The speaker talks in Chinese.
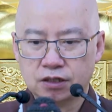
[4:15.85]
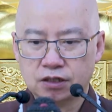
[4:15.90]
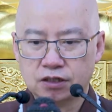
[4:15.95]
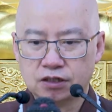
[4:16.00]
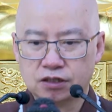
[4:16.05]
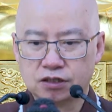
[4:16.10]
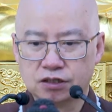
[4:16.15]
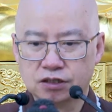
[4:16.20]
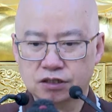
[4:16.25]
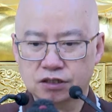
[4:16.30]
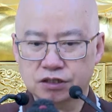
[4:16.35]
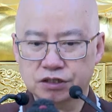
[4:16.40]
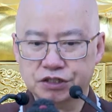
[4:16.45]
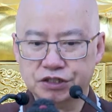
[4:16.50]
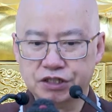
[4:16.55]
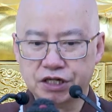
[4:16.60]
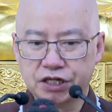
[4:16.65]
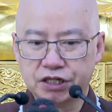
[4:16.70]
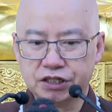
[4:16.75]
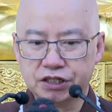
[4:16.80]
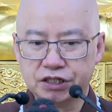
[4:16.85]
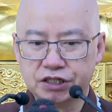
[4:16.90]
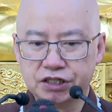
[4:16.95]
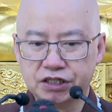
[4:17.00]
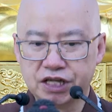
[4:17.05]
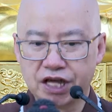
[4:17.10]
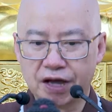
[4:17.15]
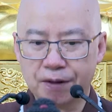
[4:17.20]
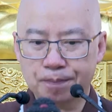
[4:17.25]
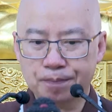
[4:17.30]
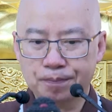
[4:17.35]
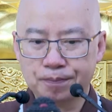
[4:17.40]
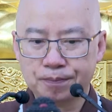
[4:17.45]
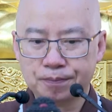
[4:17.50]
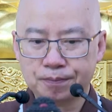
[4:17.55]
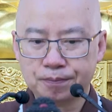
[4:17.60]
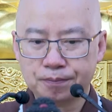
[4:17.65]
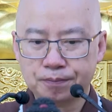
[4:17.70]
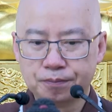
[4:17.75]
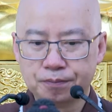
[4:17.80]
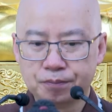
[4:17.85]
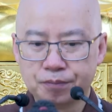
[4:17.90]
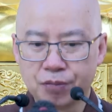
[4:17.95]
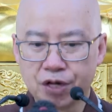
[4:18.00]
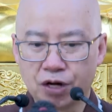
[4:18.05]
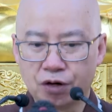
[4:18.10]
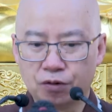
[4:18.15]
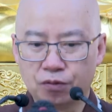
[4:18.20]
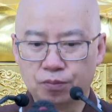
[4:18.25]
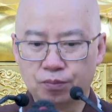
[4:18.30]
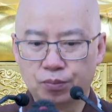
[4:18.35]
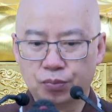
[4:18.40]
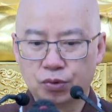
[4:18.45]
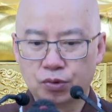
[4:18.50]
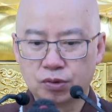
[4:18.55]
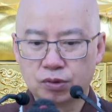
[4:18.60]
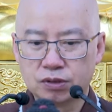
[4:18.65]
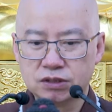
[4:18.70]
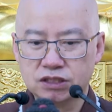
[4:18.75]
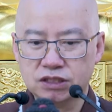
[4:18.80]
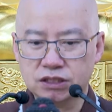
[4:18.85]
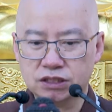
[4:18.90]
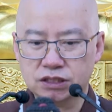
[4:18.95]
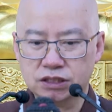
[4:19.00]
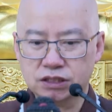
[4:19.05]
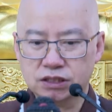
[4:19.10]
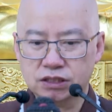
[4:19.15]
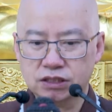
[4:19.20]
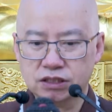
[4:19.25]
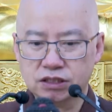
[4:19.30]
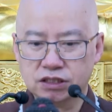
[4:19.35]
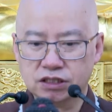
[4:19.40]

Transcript: 是皆以言表般若